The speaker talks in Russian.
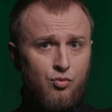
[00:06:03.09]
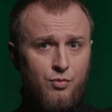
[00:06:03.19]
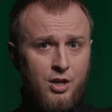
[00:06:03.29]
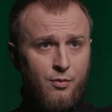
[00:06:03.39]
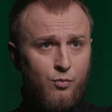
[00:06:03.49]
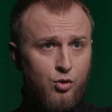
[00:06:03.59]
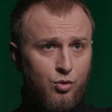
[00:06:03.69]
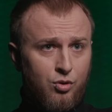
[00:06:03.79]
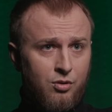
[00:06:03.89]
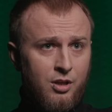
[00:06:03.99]
У меня мой
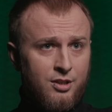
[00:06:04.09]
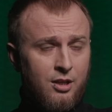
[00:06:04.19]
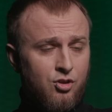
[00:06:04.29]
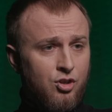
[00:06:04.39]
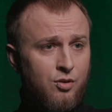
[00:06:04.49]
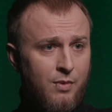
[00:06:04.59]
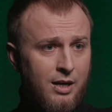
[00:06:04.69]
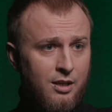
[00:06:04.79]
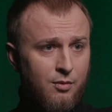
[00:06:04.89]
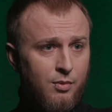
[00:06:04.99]
род достаточно
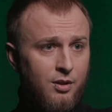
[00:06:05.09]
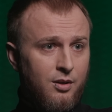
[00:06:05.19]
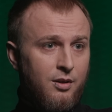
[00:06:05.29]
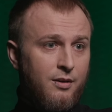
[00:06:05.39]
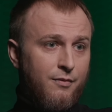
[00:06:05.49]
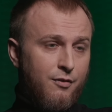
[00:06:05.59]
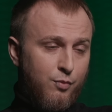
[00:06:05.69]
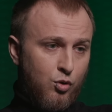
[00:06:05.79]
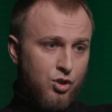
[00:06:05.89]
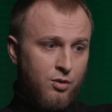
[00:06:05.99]
немаленький был в
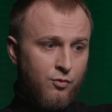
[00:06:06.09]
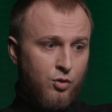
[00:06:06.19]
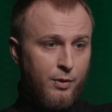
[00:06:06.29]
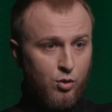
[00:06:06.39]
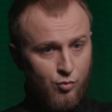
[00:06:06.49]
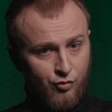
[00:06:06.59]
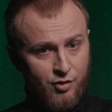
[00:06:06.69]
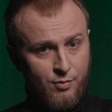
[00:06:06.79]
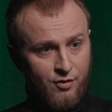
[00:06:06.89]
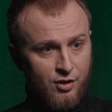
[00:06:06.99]
прошлом. Вот. Потом он
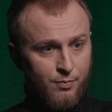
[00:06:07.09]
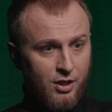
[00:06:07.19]
вымер весь